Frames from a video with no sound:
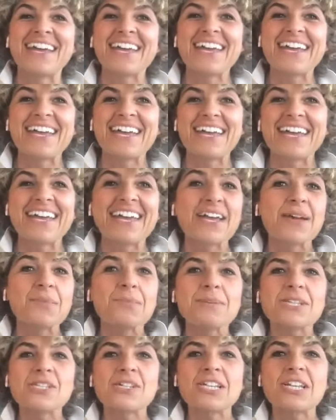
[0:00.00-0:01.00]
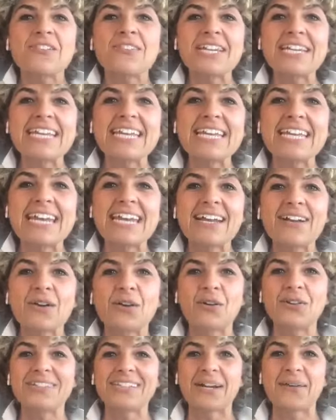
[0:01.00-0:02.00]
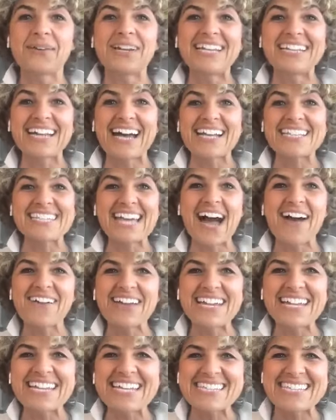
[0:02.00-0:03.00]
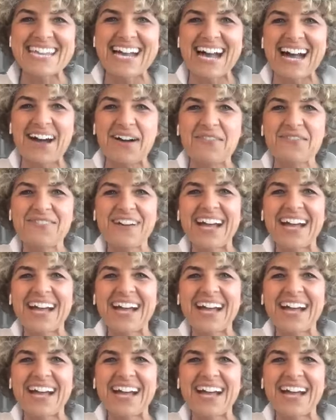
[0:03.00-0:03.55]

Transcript: Eh, bisogna venire con tranquillità. Ciao Elisa!